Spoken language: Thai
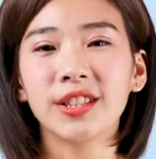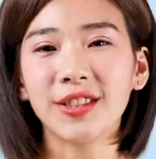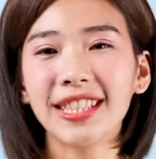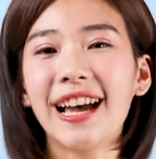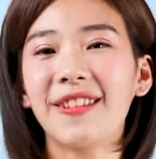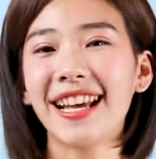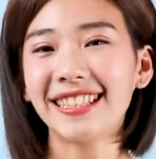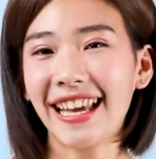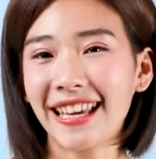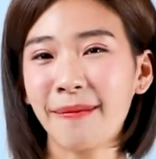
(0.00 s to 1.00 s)
จนสาวหน้าใส
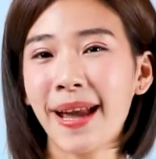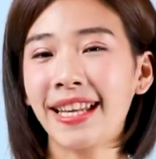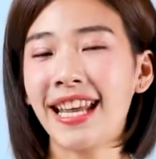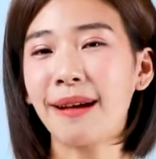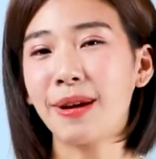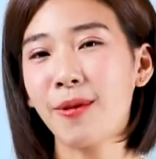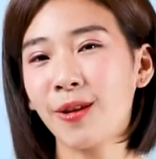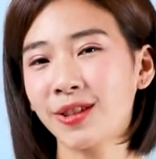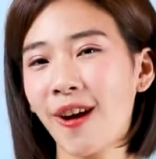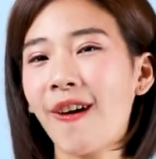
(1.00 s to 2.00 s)
อย่างแบรนด์อยากมาบอก
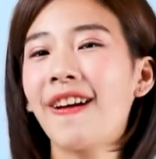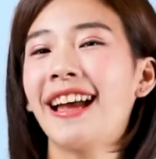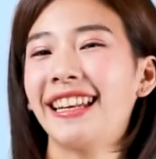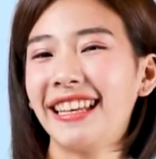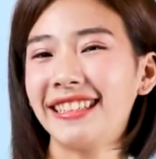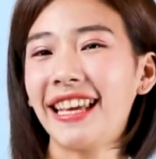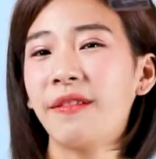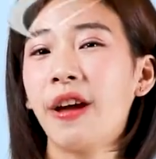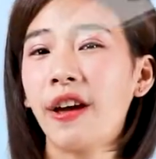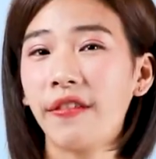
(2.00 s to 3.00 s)
ต่อ ในธีม
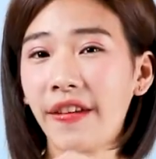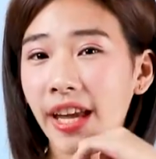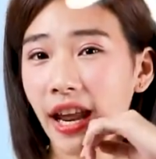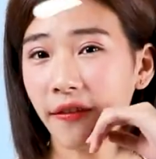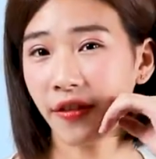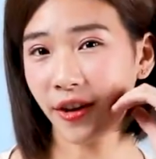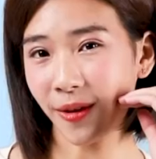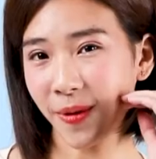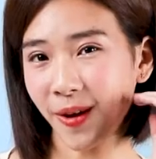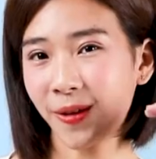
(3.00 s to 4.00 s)
Safe
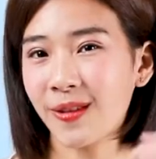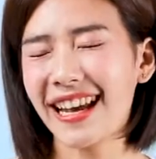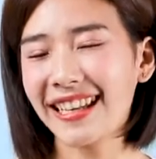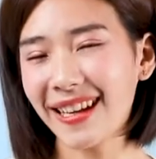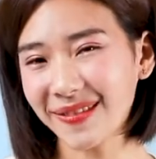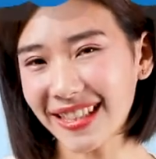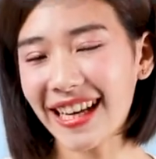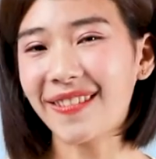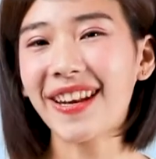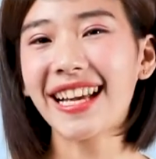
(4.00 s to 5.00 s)
Affordable ไอเทมเสริ
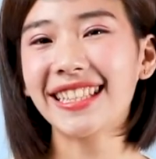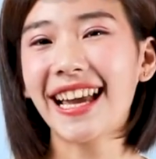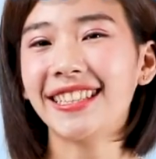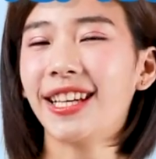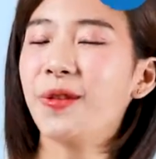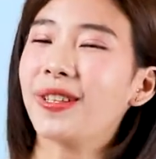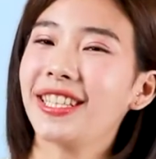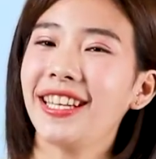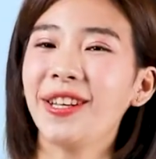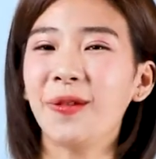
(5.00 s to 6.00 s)
ม หน้าใสสะดวกใช้
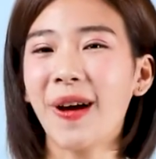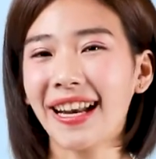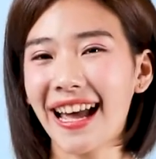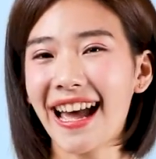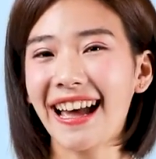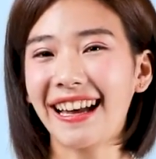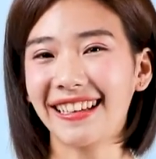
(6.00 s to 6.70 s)
ได้ทุกวันค่ะ